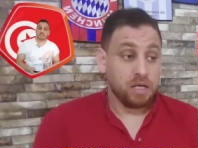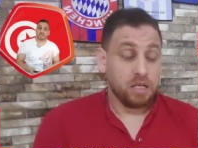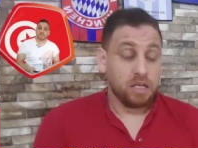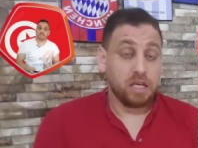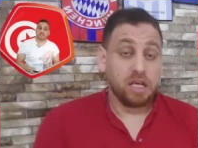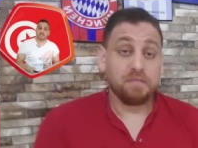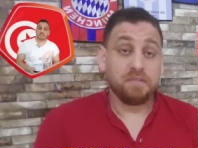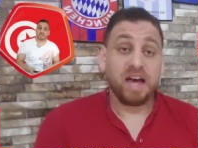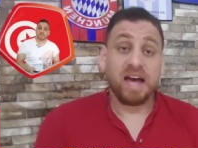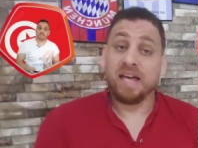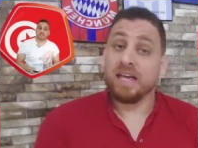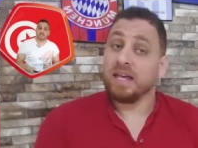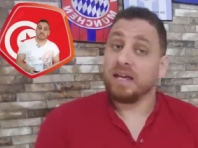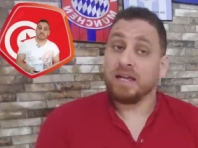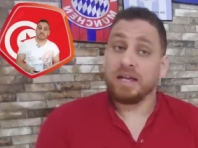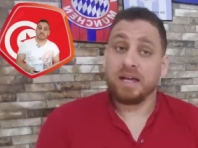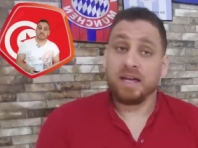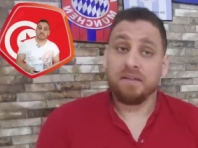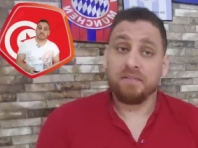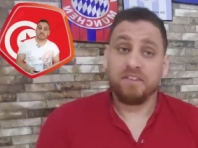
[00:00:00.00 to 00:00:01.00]
كيف
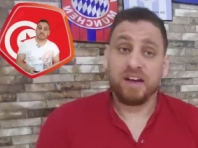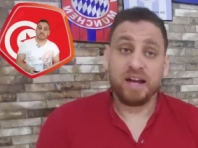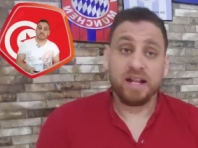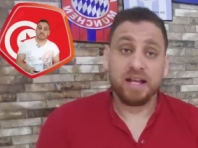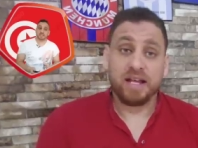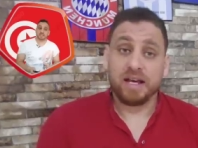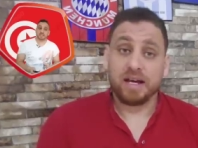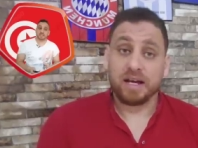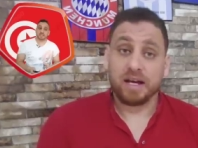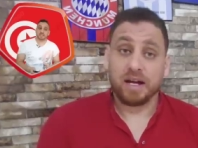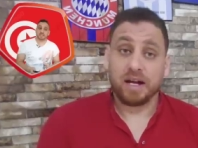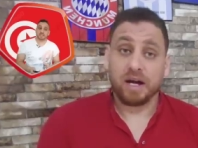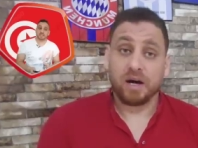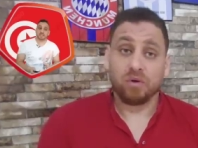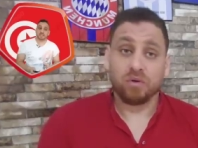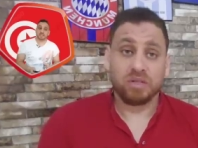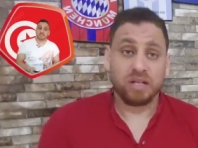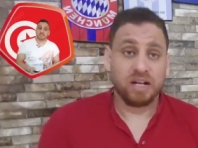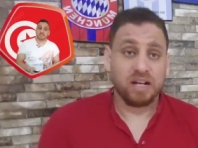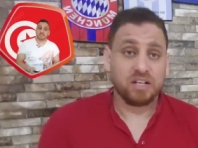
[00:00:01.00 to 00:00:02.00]
اي فريق
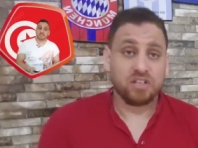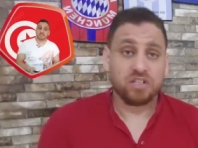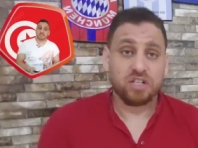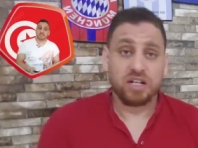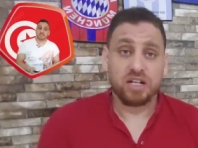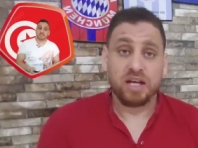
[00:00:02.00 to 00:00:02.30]
راهو ترجي